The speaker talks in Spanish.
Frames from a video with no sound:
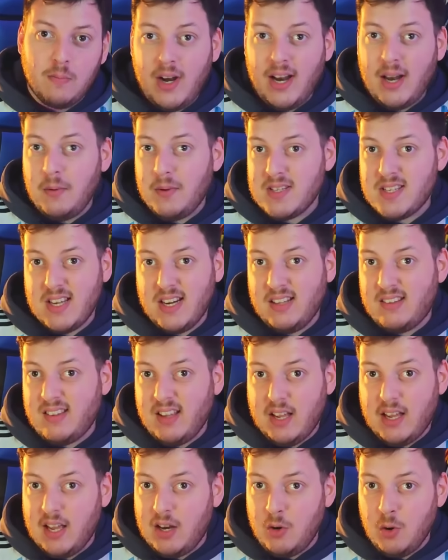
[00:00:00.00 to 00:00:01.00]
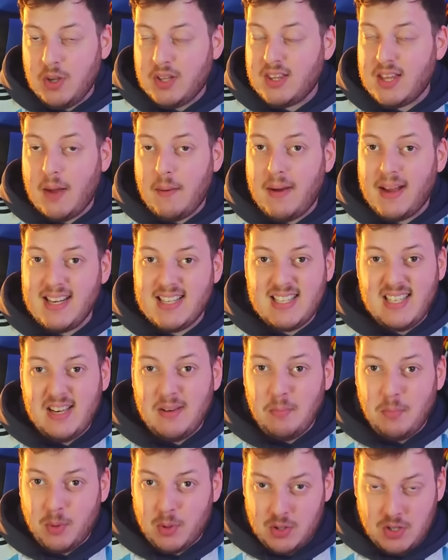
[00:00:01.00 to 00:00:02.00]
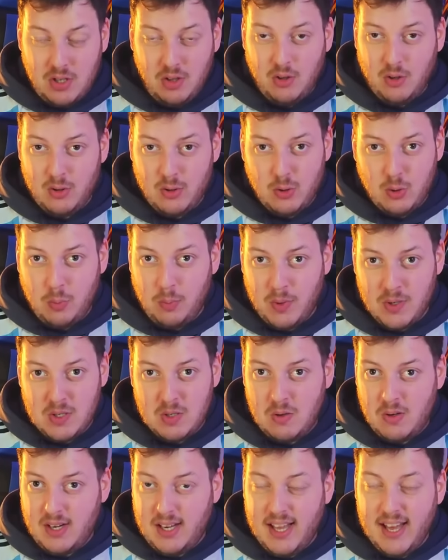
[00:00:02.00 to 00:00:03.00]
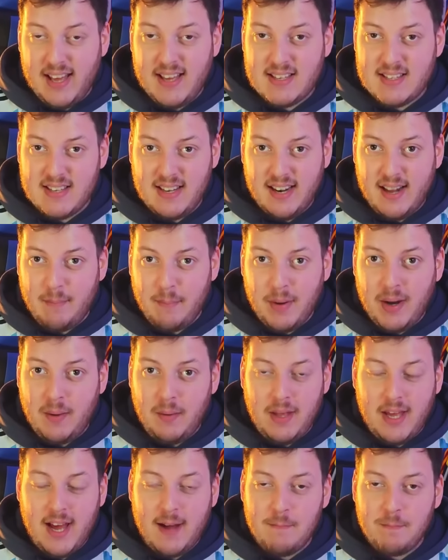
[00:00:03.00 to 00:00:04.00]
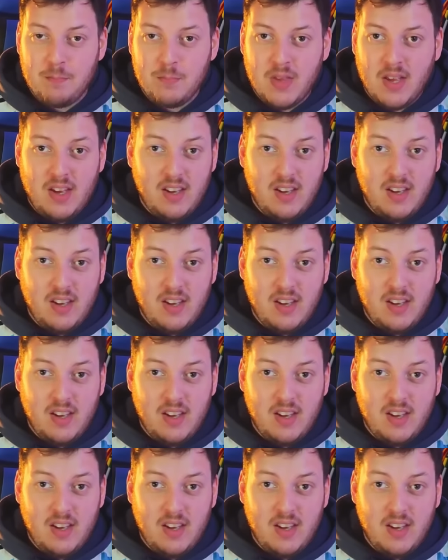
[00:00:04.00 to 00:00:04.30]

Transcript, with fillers: un albiceleste que no estaba al 100% de sus posibilidades en la previa,